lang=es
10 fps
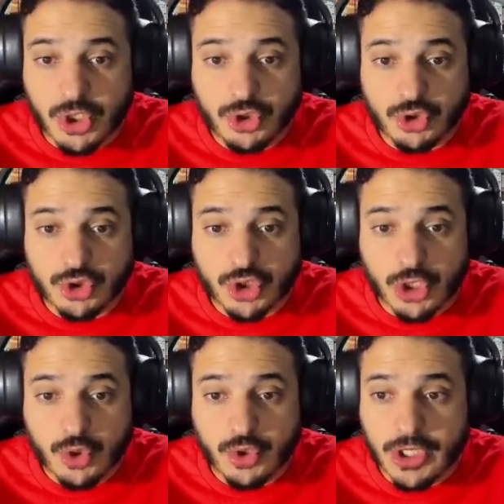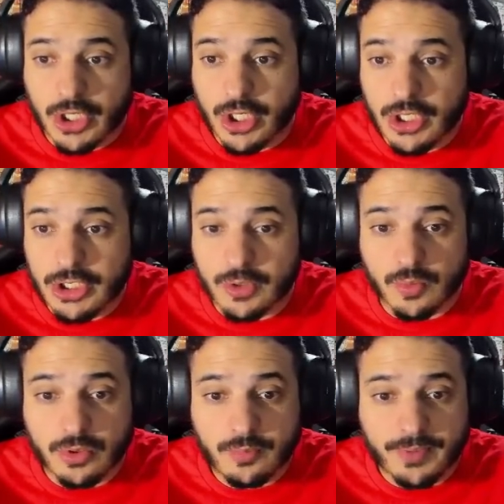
te, este, te, salió con Angelic, boludo.